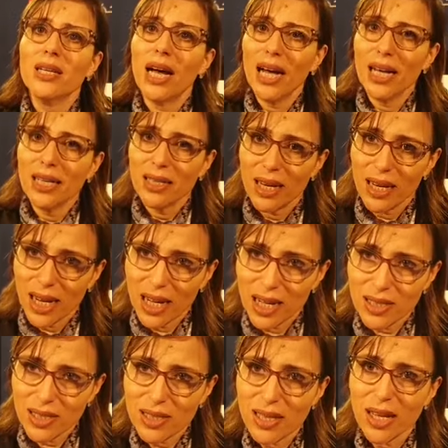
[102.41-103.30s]
احنا
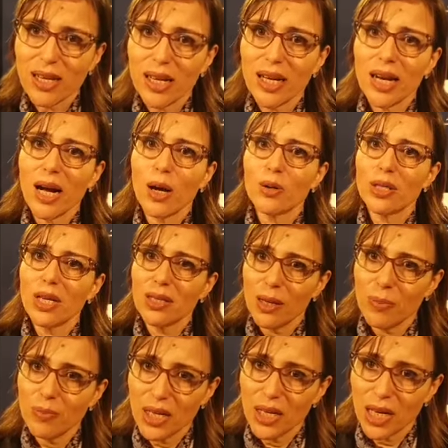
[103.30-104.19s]
ركزنا نراه
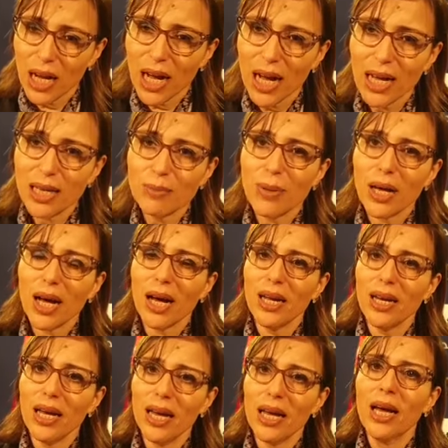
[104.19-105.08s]
تدابير قائمة
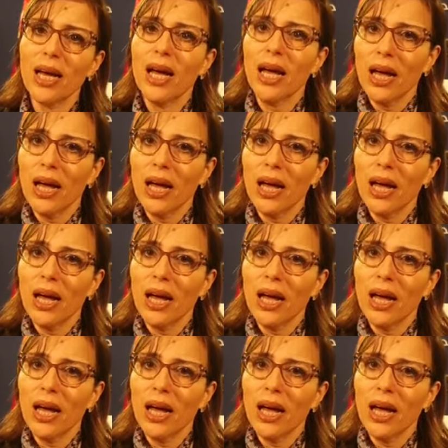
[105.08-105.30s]
على